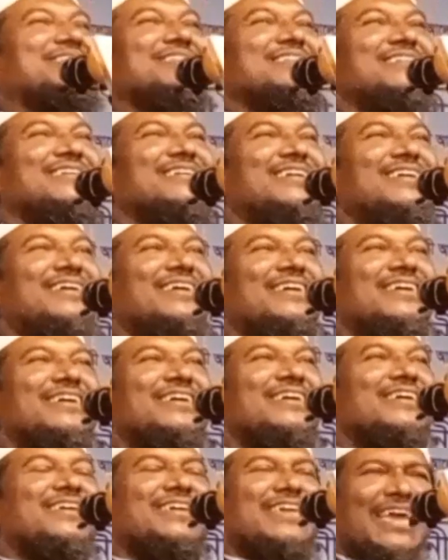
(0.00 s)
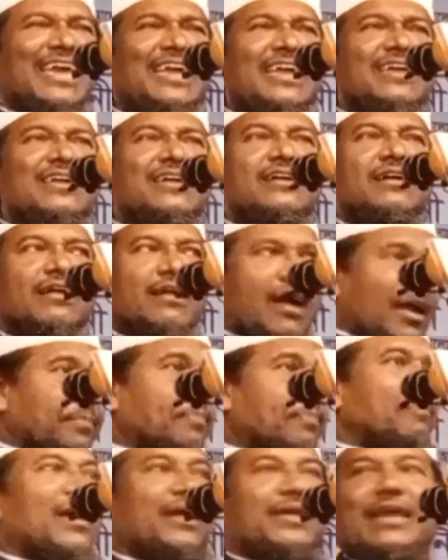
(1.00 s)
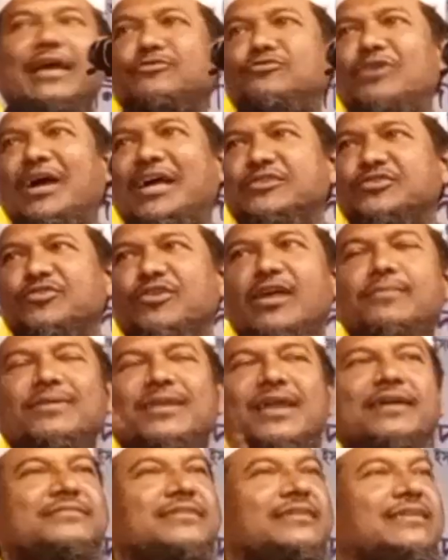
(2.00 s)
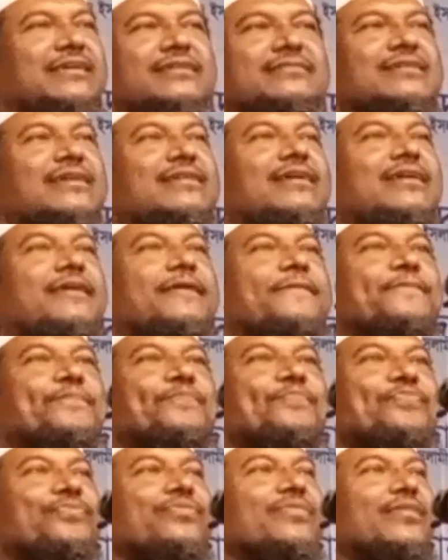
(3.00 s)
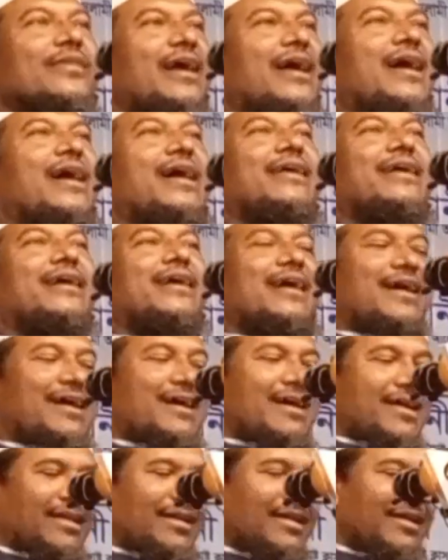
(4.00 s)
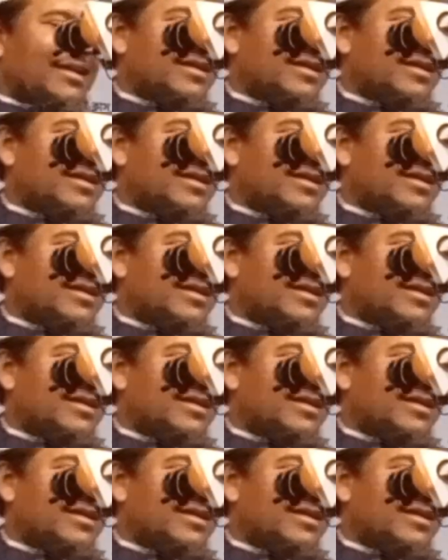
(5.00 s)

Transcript: আছে কি একটু আগে সোলাইমান আংটি নিয়ে যাইলে হায় হায়